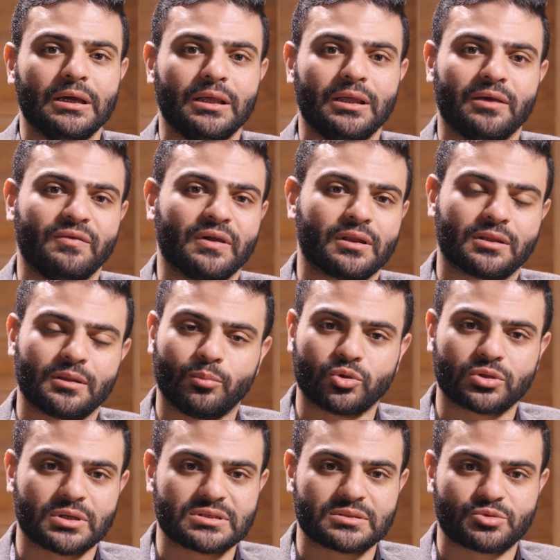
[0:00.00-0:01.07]
هي فكره
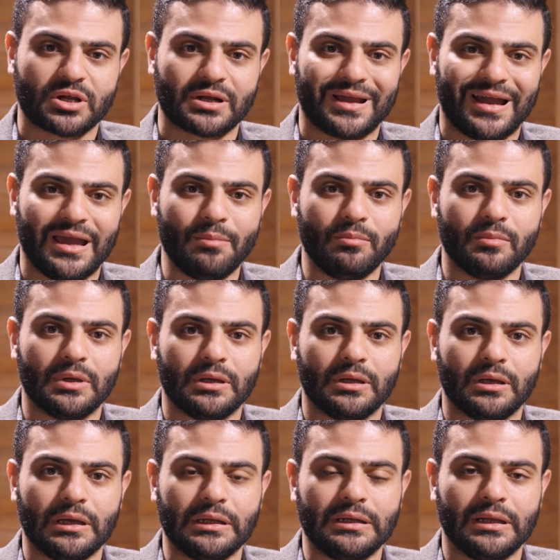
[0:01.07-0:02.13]
البودكاست بشكل عام
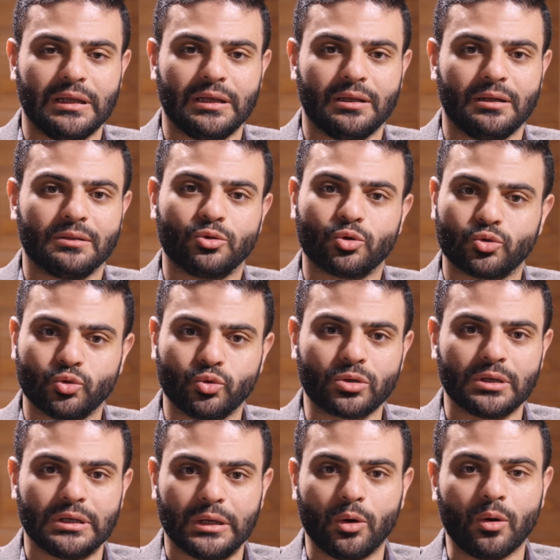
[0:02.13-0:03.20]
ان الدكتور
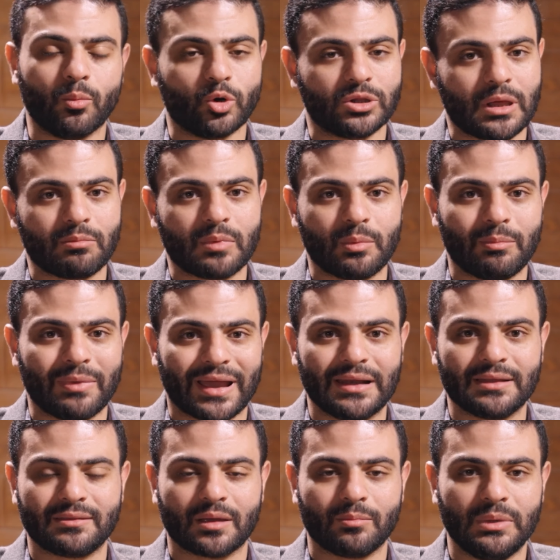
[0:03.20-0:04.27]
اللي هو مهتم
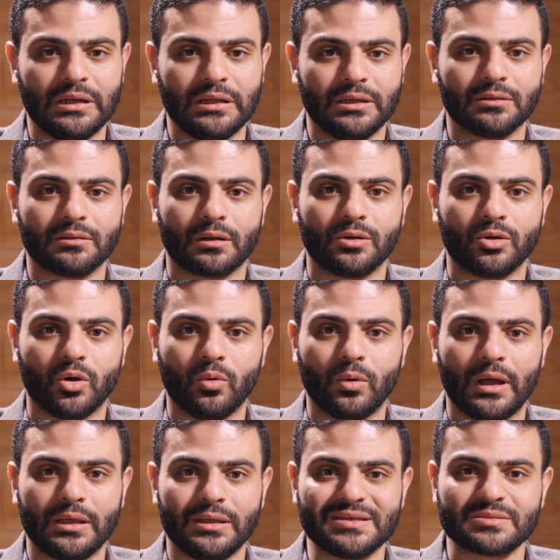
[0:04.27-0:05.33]
بالمجال التجميلي يقدر ان
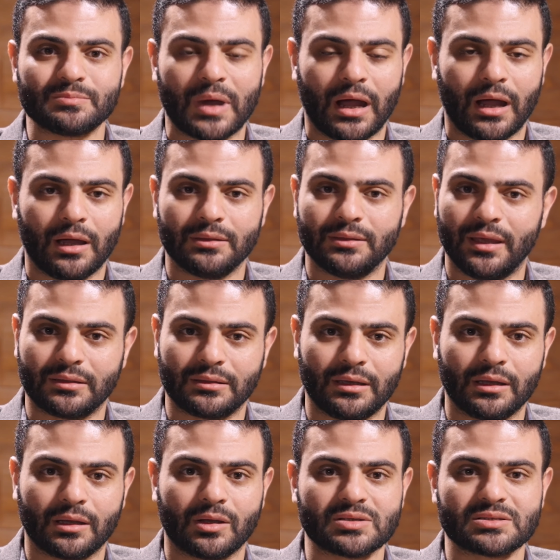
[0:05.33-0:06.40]
هو يسمع
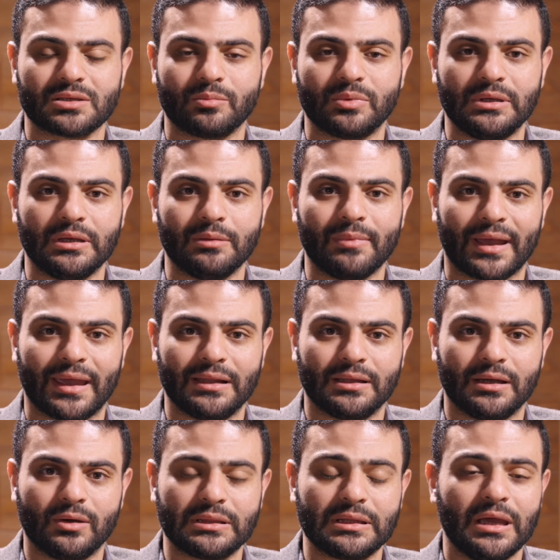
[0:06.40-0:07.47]
داتا خاصه بالمجال
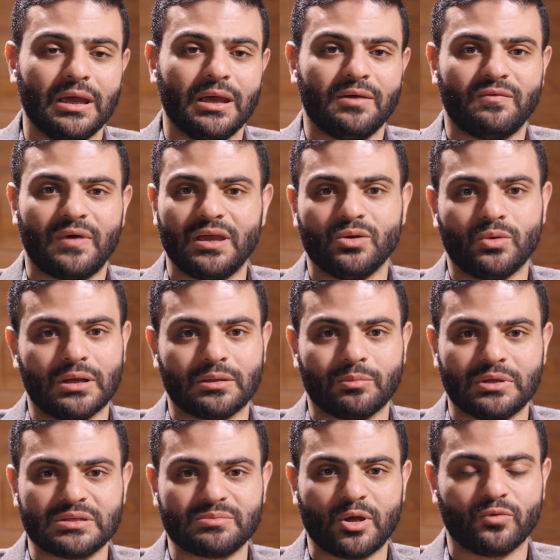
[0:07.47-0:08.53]
دوت في اي وقت
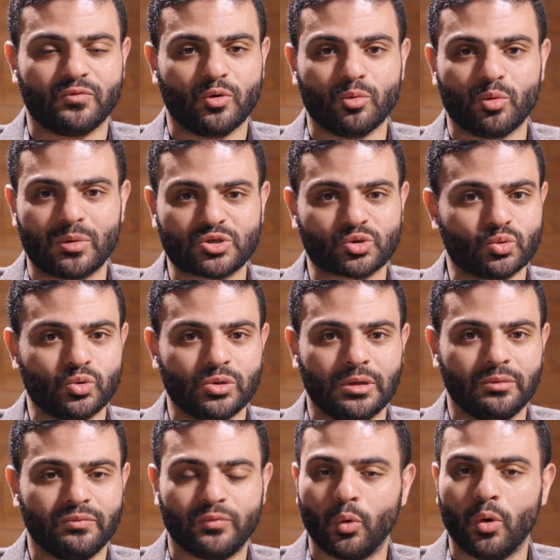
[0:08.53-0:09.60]
بالنسبه له في يومه
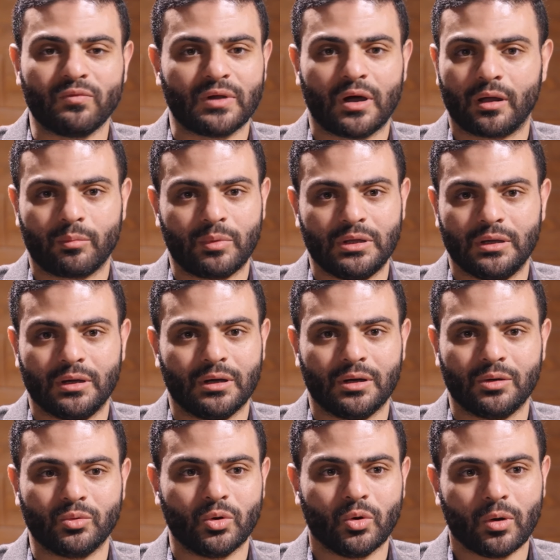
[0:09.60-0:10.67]
المشغول وهو في
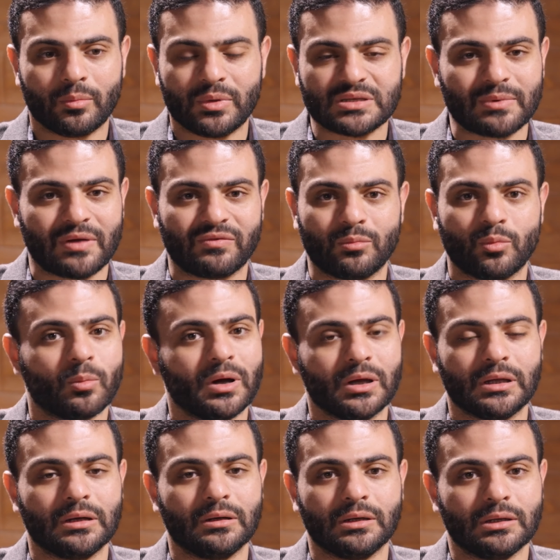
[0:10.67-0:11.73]
العربيه وهو بيسمع في
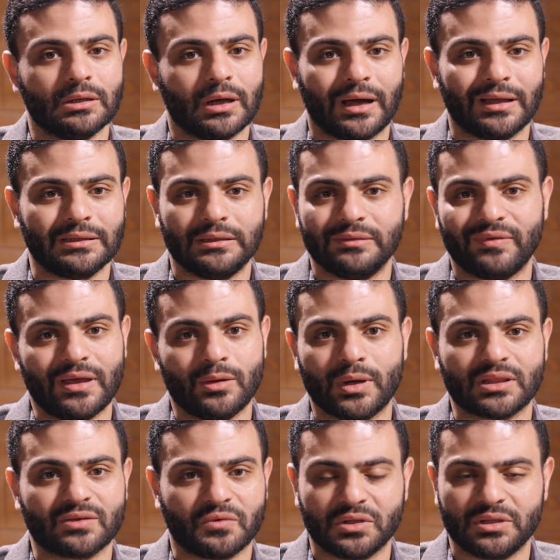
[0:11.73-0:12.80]
الموبايل يعني في اي
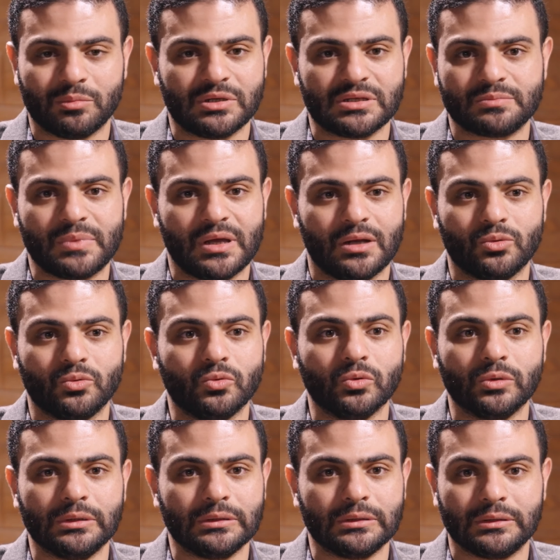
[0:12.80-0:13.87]
وقت فاضي بالنسبه
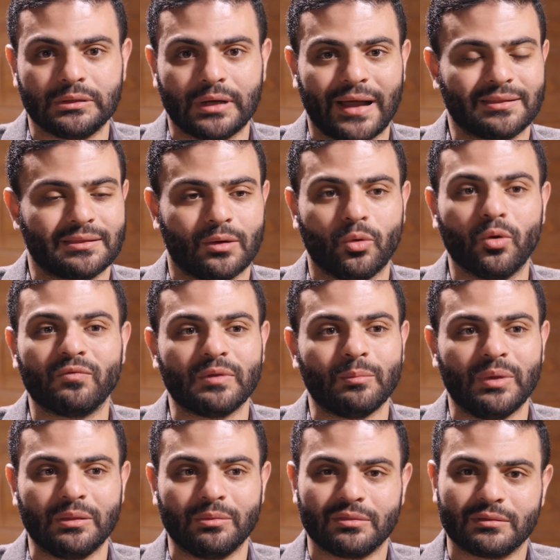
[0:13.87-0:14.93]
له حتى وهو في
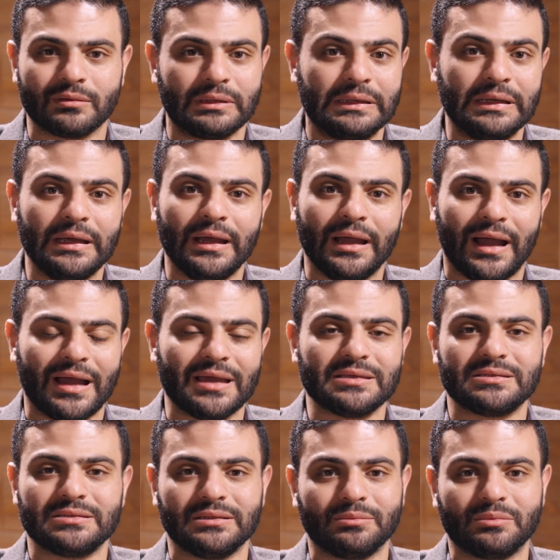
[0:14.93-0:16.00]
البيت
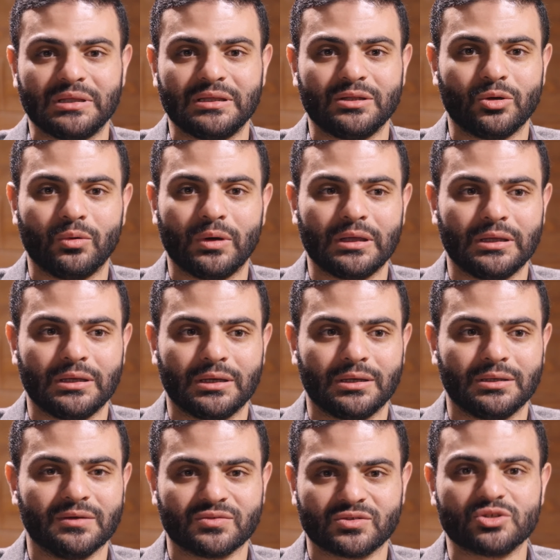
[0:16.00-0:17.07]
عايز يبتدي ان هو
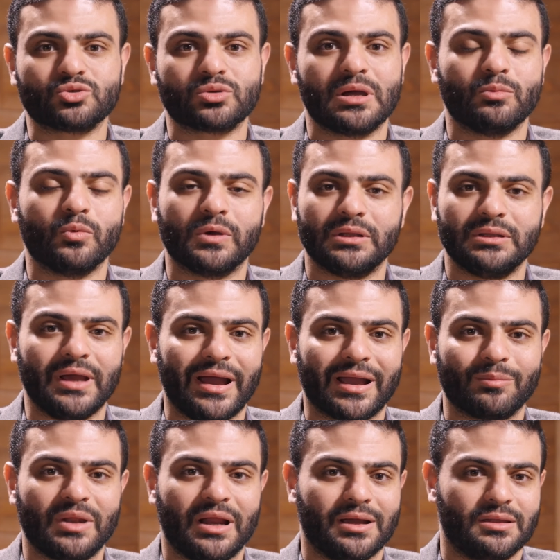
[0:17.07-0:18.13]
يفصل شويه ممكن دي
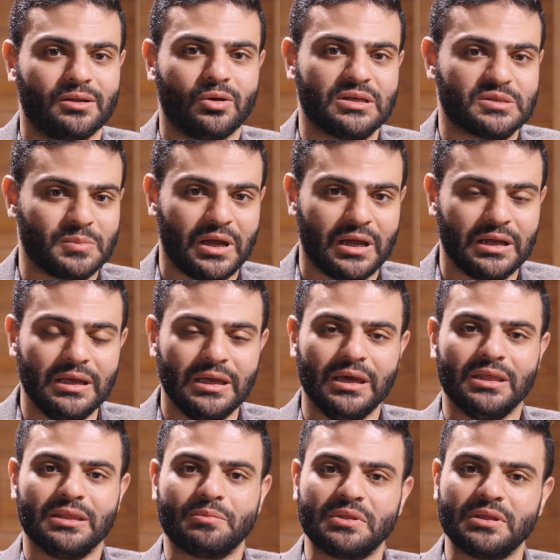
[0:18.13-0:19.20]
حاجه من الحاجات اللي هو يسمعها
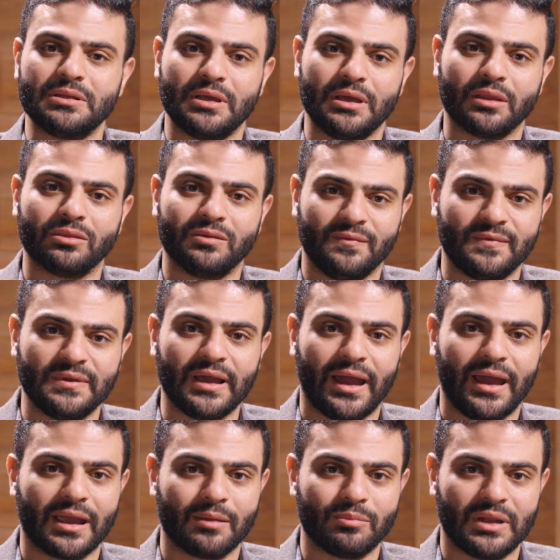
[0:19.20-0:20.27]
تبتدي ان هي تضيف ليه
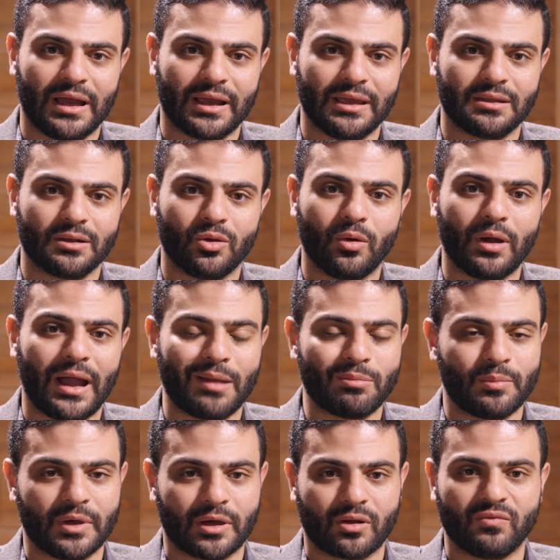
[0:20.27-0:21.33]
حاجه من الحاجات اللي هو
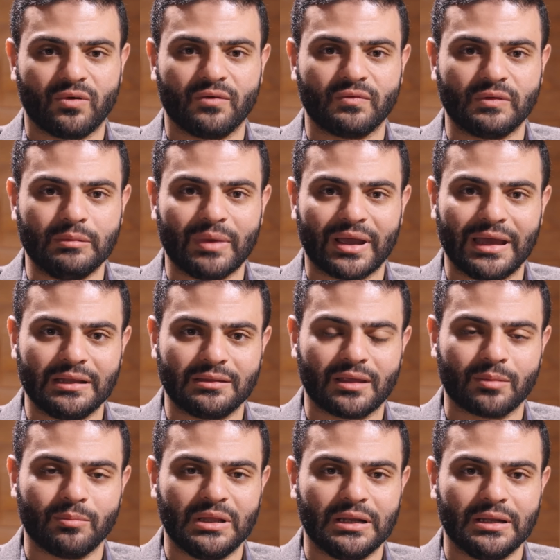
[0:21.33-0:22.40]
حابب يعرفها في مجال
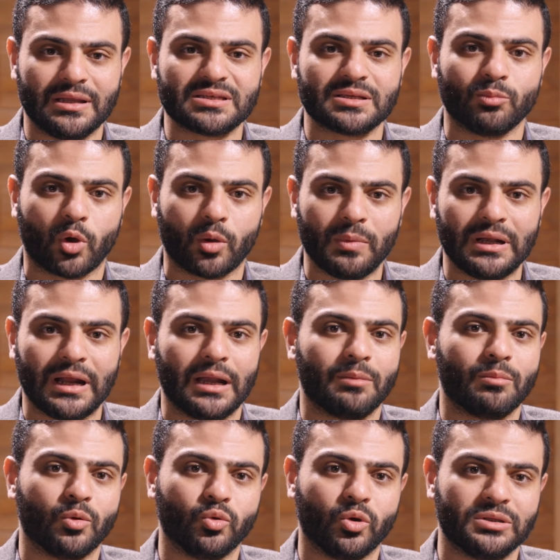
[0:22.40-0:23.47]
التجميل للناس المقبله على
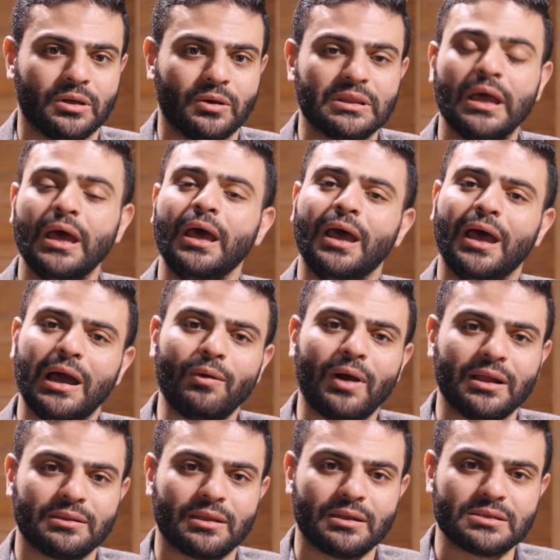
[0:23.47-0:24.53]
الموضوع دوت او
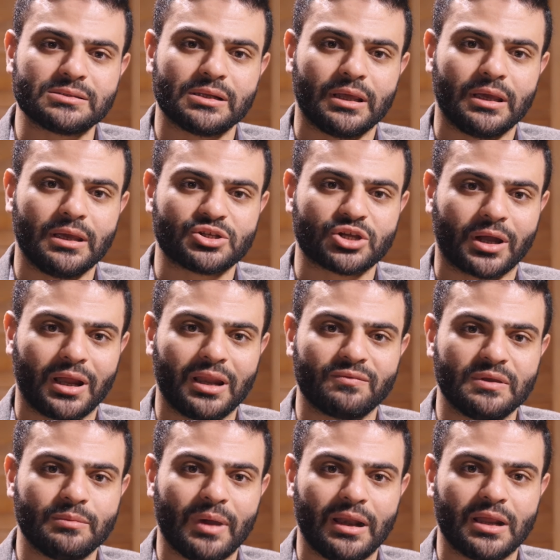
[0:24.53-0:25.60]
حتى الناس اللي هي شغاله
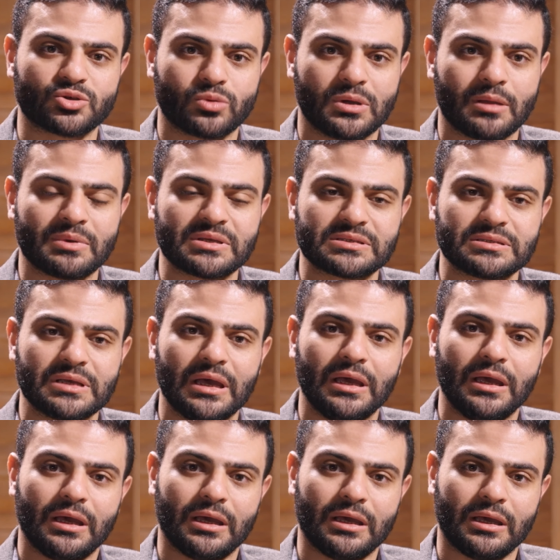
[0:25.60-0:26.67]
فيه بقالها شويه بس
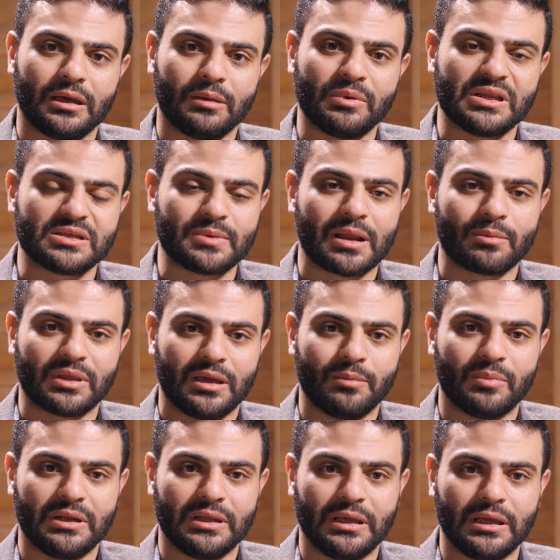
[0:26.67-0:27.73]
آه، بالنسبه لها
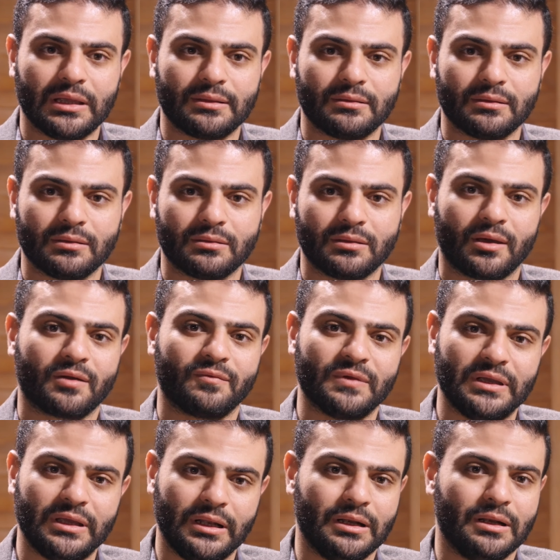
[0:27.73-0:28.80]
بتحب ان هي
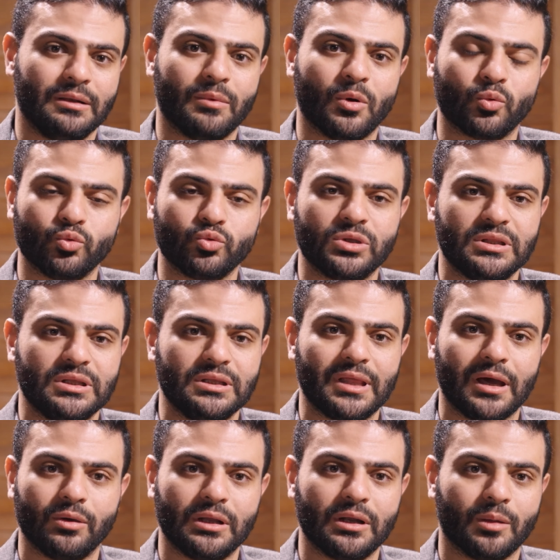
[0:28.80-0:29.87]
تعرف ايه اللي موجود
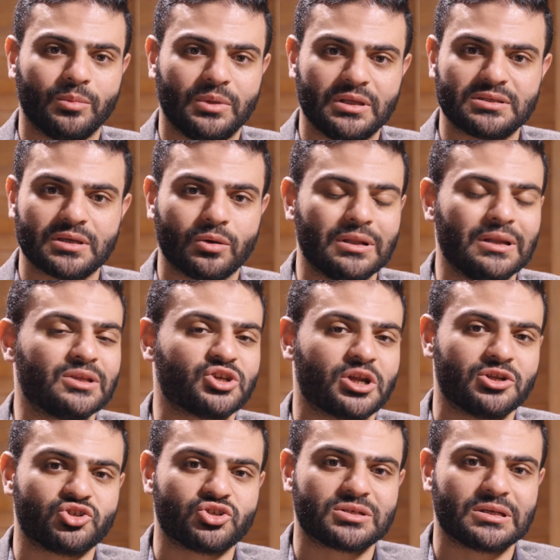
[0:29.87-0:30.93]
جديد او ايه الابديتس او ايه
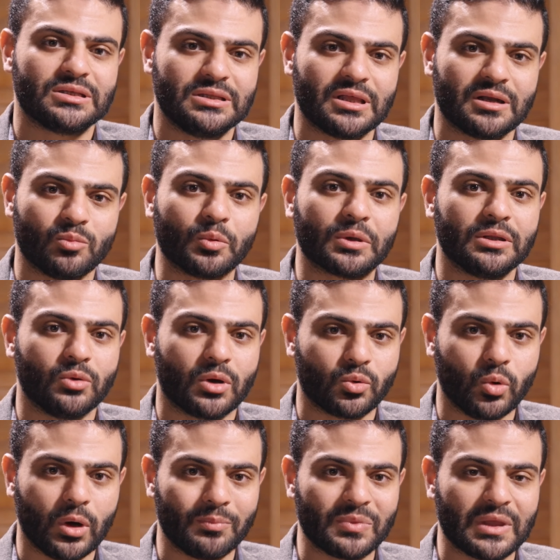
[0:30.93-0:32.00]
التشالنجز الجديده اللي ممكن
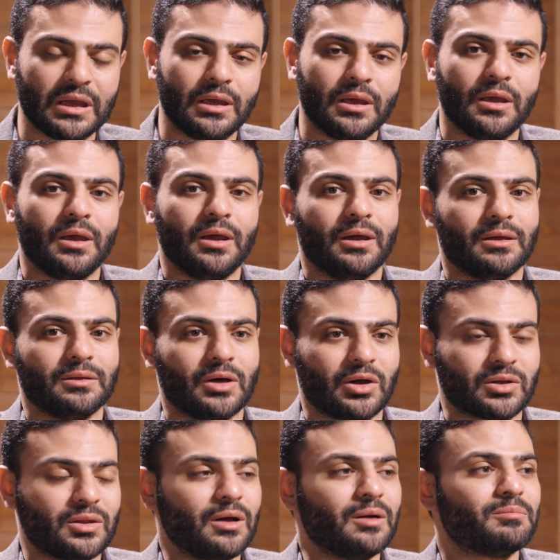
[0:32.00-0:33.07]
يواجهوها
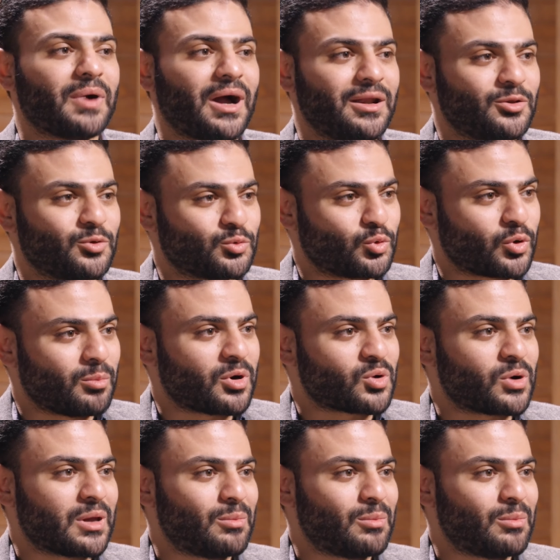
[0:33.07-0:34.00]
النهارده معانا دكتوره مروه